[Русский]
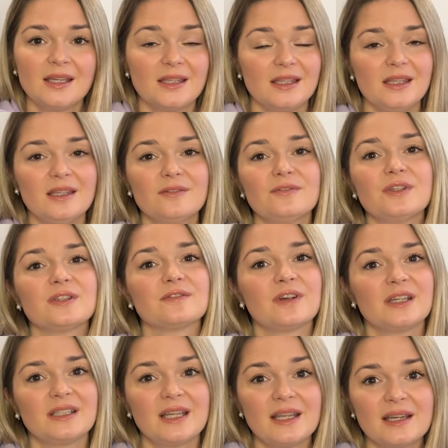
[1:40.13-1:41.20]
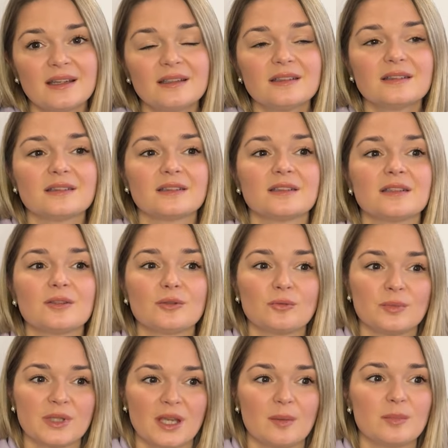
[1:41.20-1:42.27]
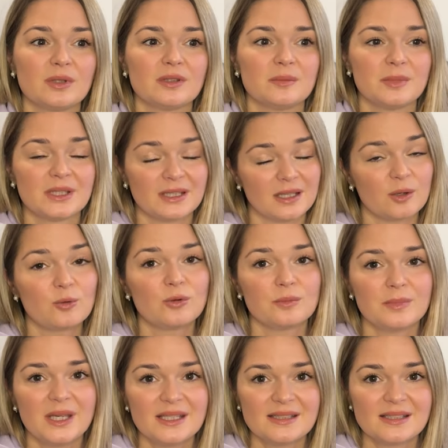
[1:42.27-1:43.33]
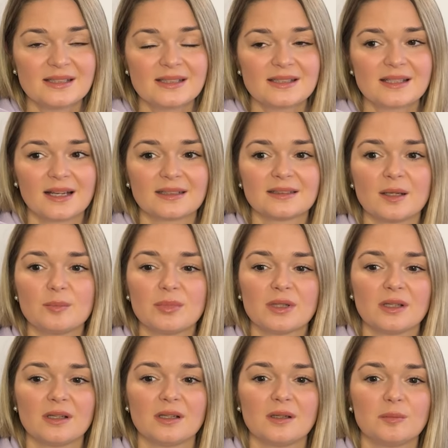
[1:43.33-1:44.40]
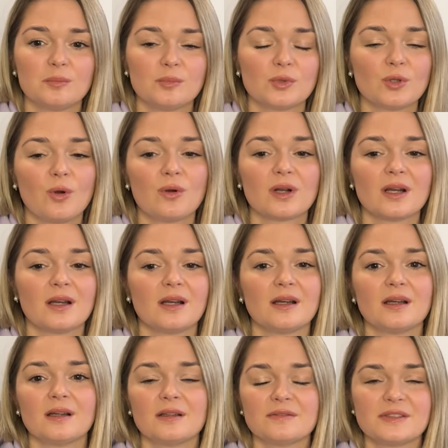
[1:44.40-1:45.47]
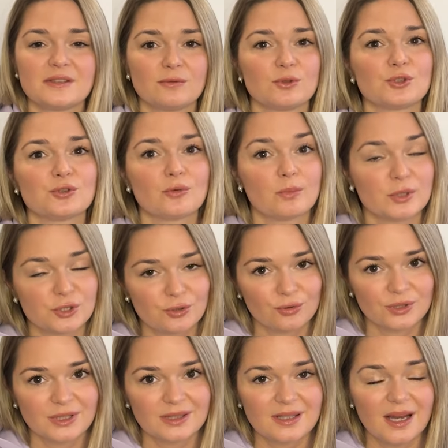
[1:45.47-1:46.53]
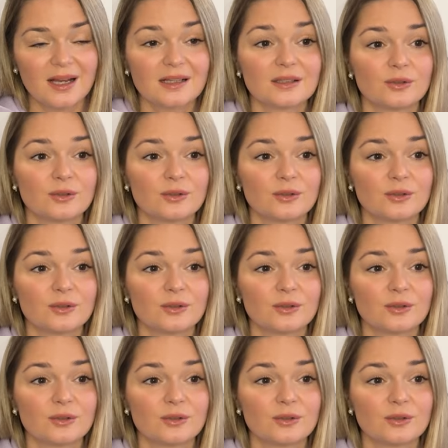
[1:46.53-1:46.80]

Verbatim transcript: И в январе э, у меня был именно такой месяц, когда было много всего, что пошло не так,